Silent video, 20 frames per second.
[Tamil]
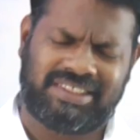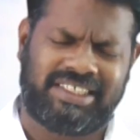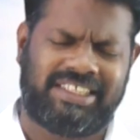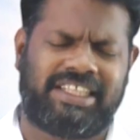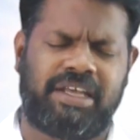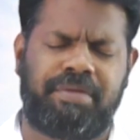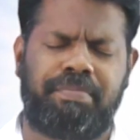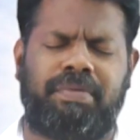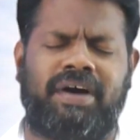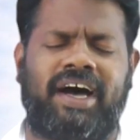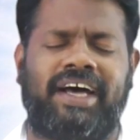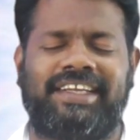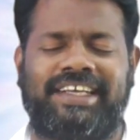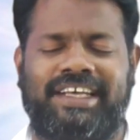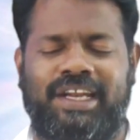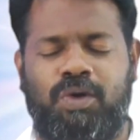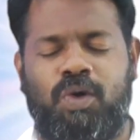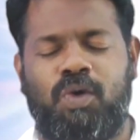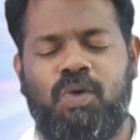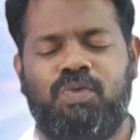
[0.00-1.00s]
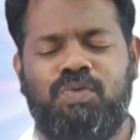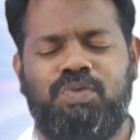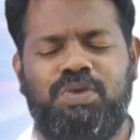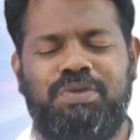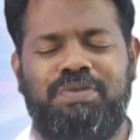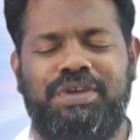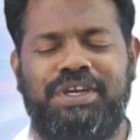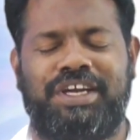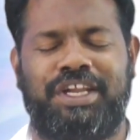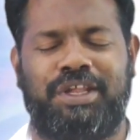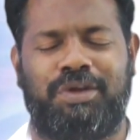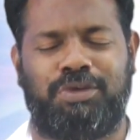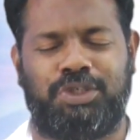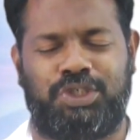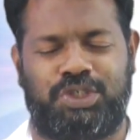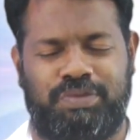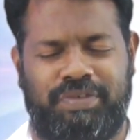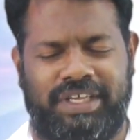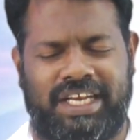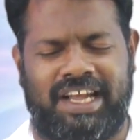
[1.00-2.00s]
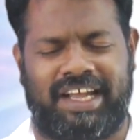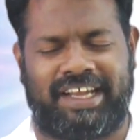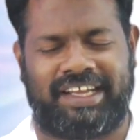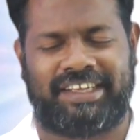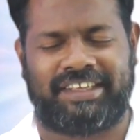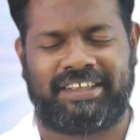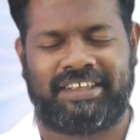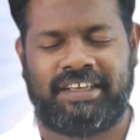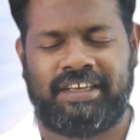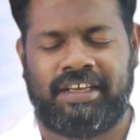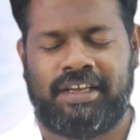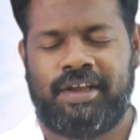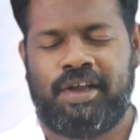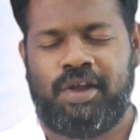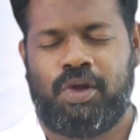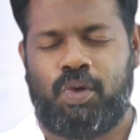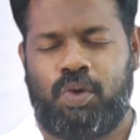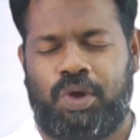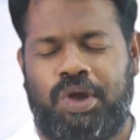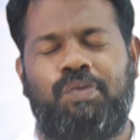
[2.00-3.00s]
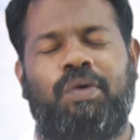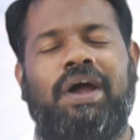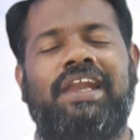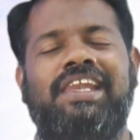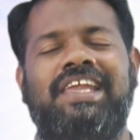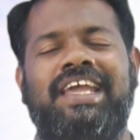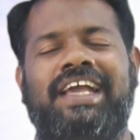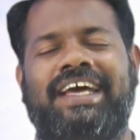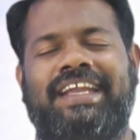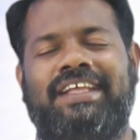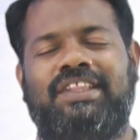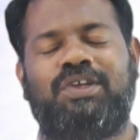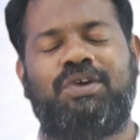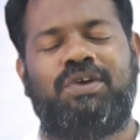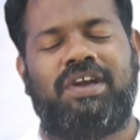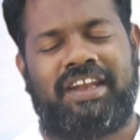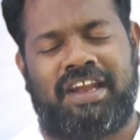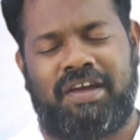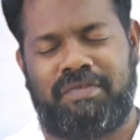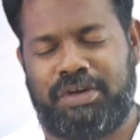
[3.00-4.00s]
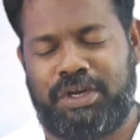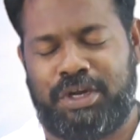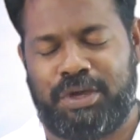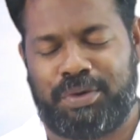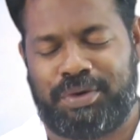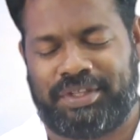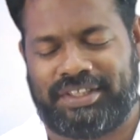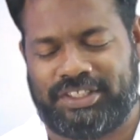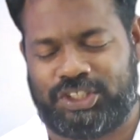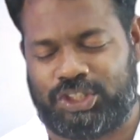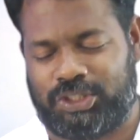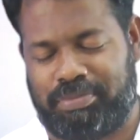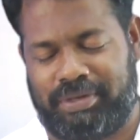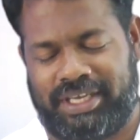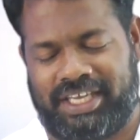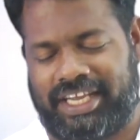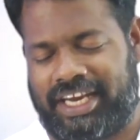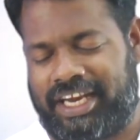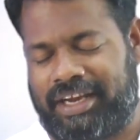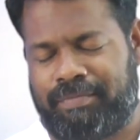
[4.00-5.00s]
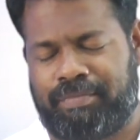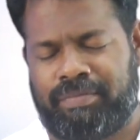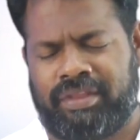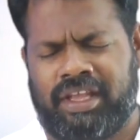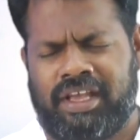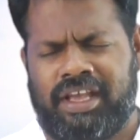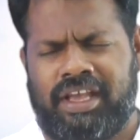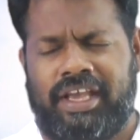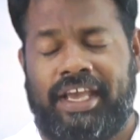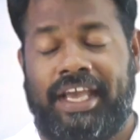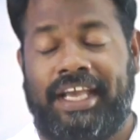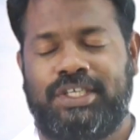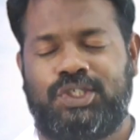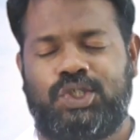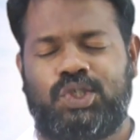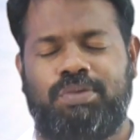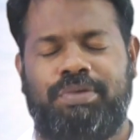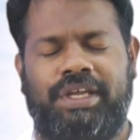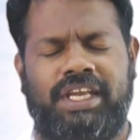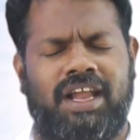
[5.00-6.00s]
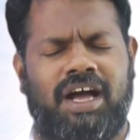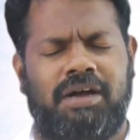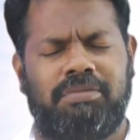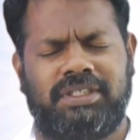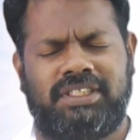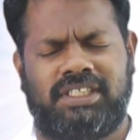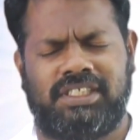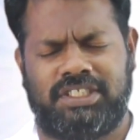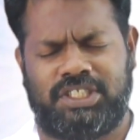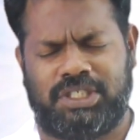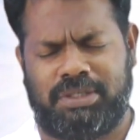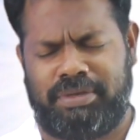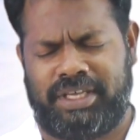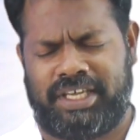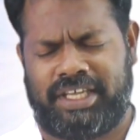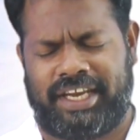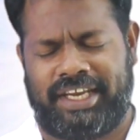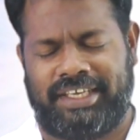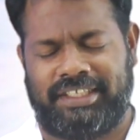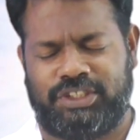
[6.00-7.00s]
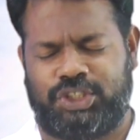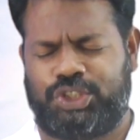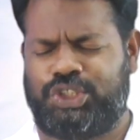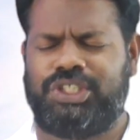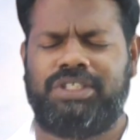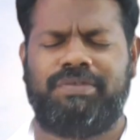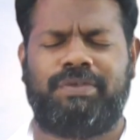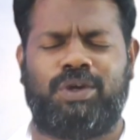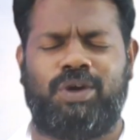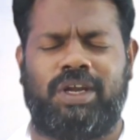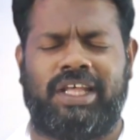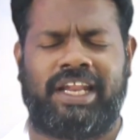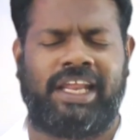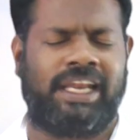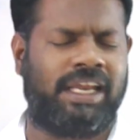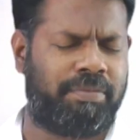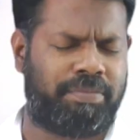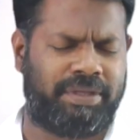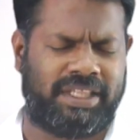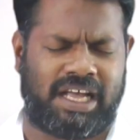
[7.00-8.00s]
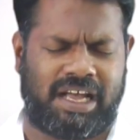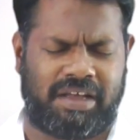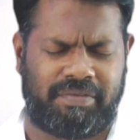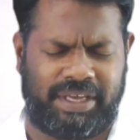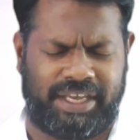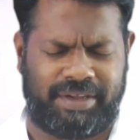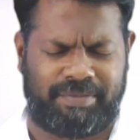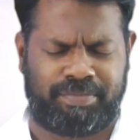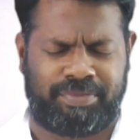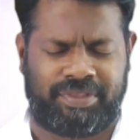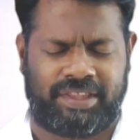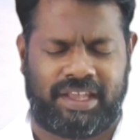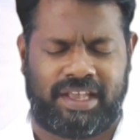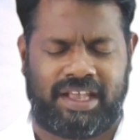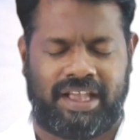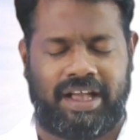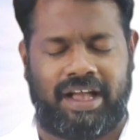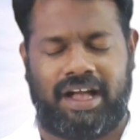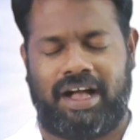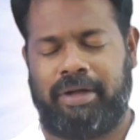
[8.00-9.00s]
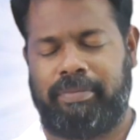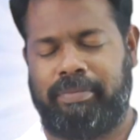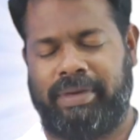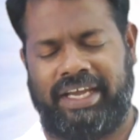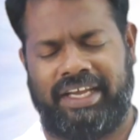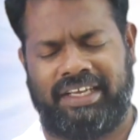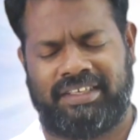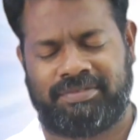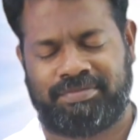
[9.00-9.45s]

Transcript: இதை பார்க்கிற ஒவ்வொருவருக்கும் நீர் ஊற்றுவீராக உங்க வள்ளிய கரத்துக்குள்ள நான் விட்டு கொடுத்து ஜெபிக்கிறேன் இயேசுவின் நாமத்தில் ஜெபிக்கிறேன் ஜீவனுடைய நல்ல பிதாவே ஆமே